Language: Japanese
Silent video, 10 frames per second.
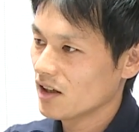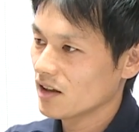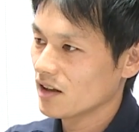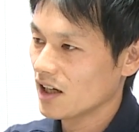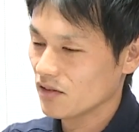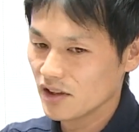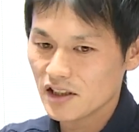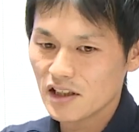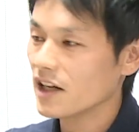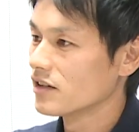うん、あの、ね、生
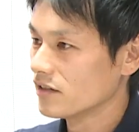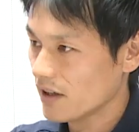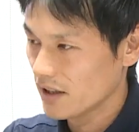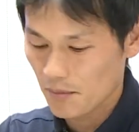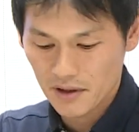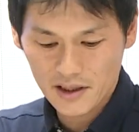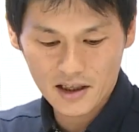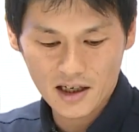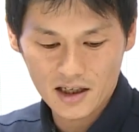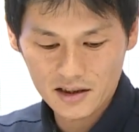きていく上でやっぱり手
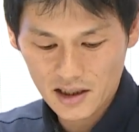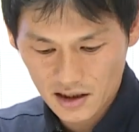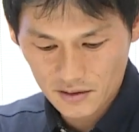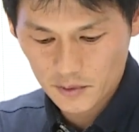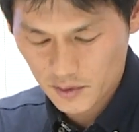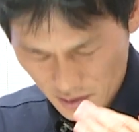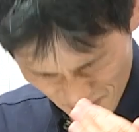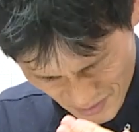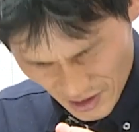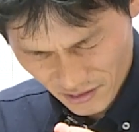がね、
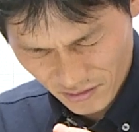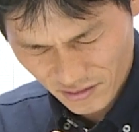あの